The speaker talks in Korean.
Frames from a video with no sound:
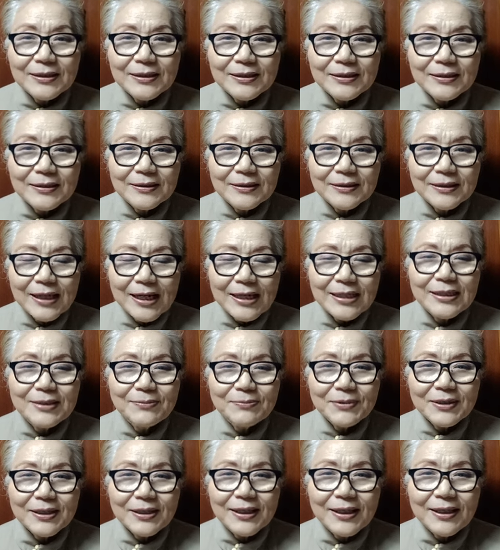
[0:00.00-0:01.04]
어,
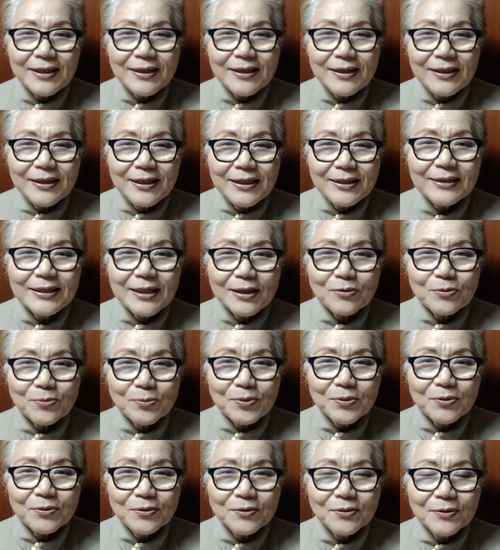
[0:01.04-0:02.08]
갈림길에 있다고
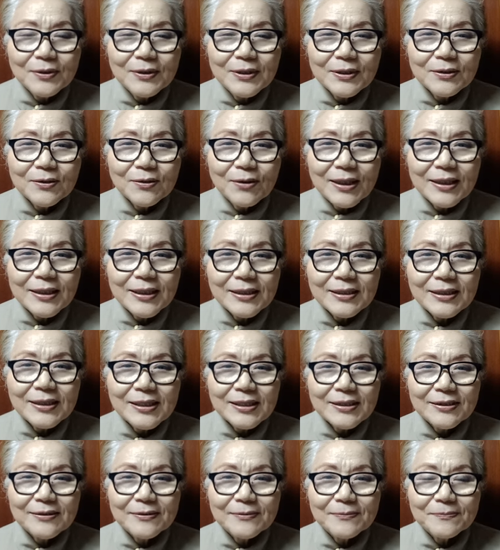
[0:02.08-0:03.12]
보고 또
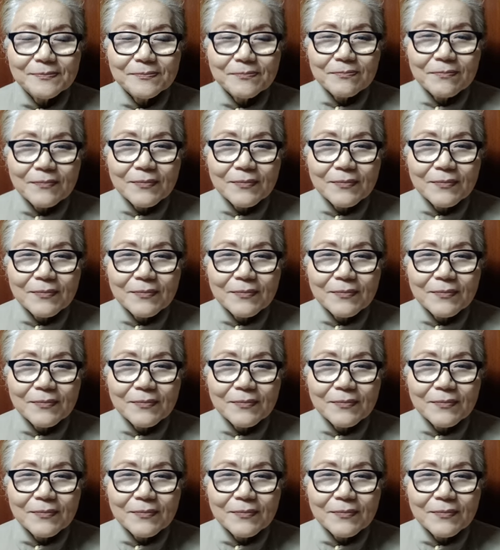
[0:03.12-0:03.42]
하나님께서는